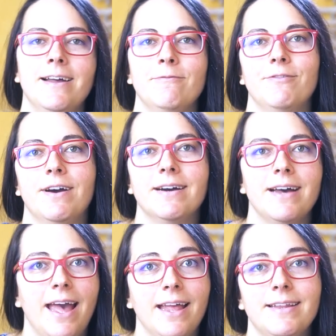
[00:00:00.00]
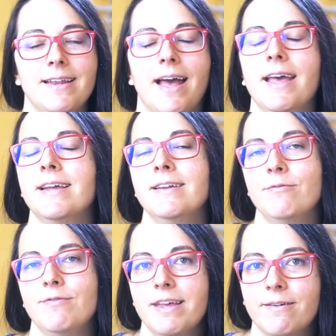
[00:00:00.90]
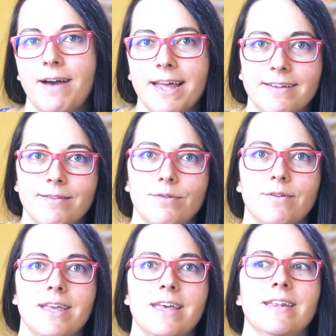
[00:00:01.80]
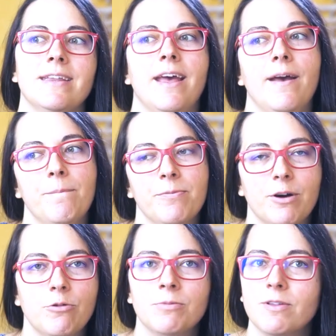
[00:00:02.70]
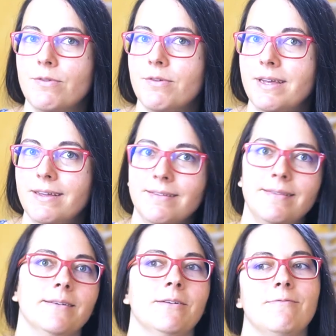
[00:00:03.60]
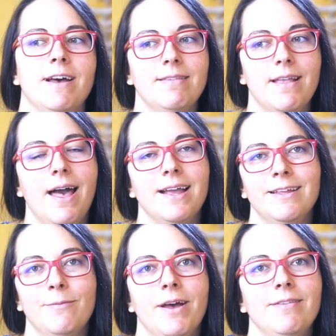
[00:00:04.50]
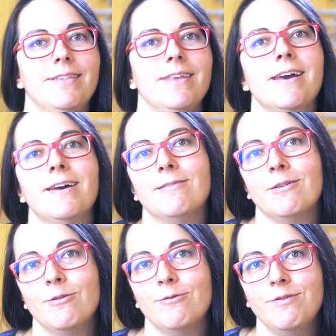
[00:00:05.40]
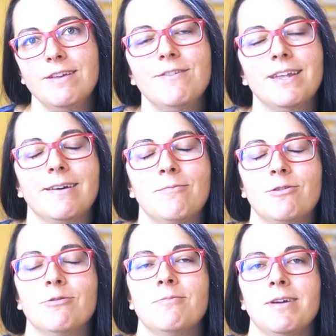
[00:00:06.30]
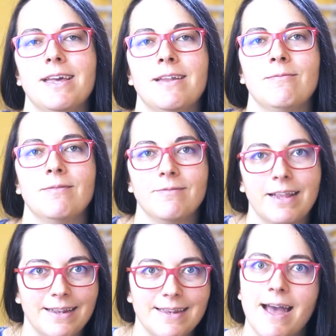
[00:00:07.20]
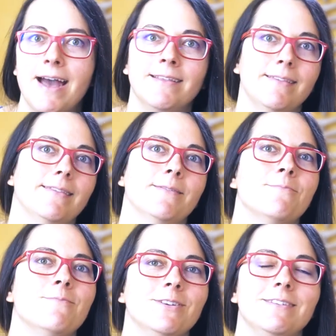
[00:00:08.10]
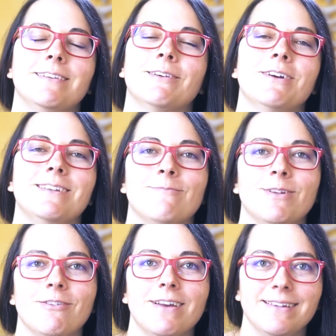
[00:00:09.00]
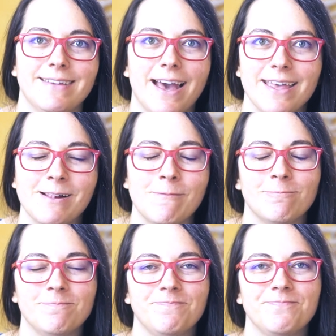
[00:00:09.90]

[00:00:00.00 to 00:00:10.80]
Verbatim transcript: einfach den eigenen Weg weiterzugehen. Warum das so ist und was da eigentlich passiert und wie wir damit umgehen, das möchte ich heute mit euch teilen.